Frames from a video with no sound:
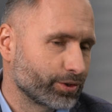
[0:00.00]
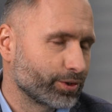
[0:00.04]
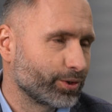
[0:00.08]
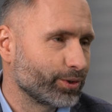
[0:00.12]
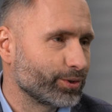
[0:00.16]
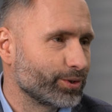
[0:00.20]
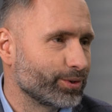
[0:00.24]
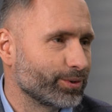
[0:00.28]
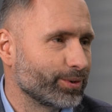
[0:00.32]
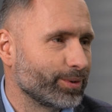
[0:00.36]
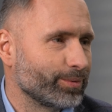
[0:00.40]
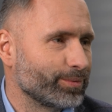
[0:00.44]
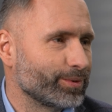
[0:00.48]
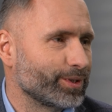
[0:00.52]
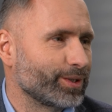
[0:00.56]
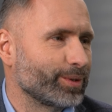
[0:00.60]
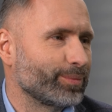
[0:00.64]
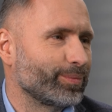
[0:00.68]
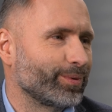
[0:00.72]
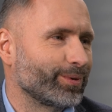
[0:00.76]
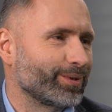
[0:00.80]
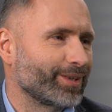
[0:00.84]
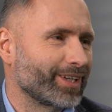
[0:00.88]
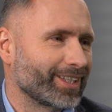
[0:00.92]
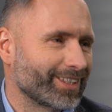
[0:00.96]
zgodziłem się
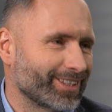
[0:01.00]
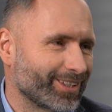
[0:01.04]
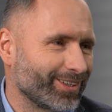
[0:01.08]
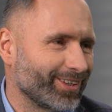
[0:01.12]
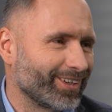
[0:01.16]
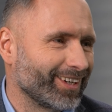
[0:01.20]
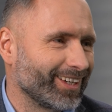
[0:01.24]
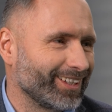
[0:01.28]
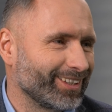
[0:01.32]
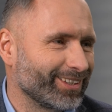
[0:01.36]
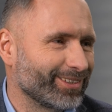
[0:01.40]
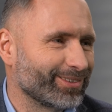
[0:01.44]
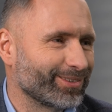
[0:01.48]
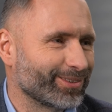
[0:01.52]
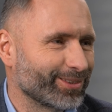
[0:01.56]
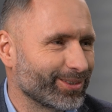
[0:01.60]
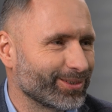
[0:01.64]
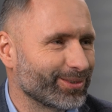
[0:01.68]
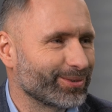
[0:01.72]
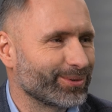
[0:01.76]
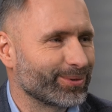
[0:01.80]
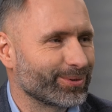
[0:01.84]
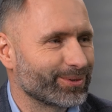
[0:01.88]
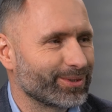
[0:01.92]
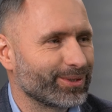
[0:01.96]
po raz kolejny
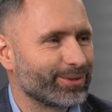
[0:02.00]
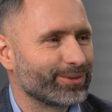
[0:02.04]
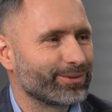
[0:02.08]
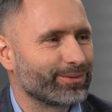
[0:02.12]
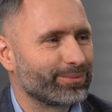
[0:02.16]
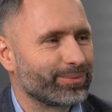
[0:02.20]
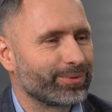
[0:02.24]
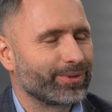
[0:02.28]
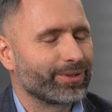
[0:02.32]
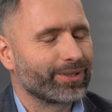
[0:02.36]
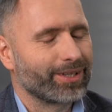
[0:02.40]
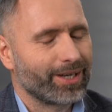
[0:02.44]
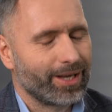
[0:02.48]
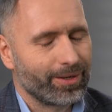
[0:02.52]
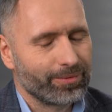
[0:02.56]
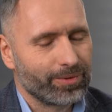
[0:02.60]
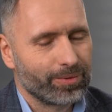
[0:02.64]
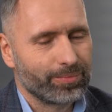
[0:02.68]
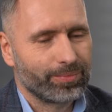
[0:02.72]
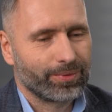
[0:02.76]
wziąć udział w programie,